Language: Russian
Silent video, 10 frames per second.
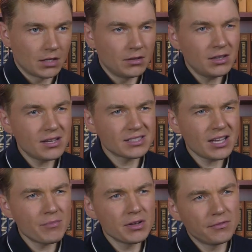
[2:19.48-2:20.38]
Иногда
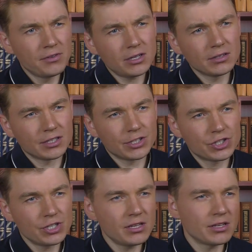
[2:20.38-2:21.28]
самые верные
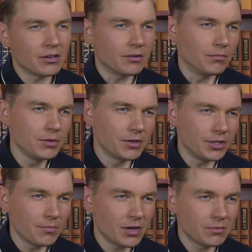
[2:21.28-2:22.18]
решения мы
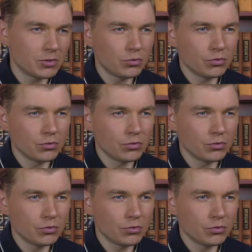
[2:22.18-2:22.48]
принимаем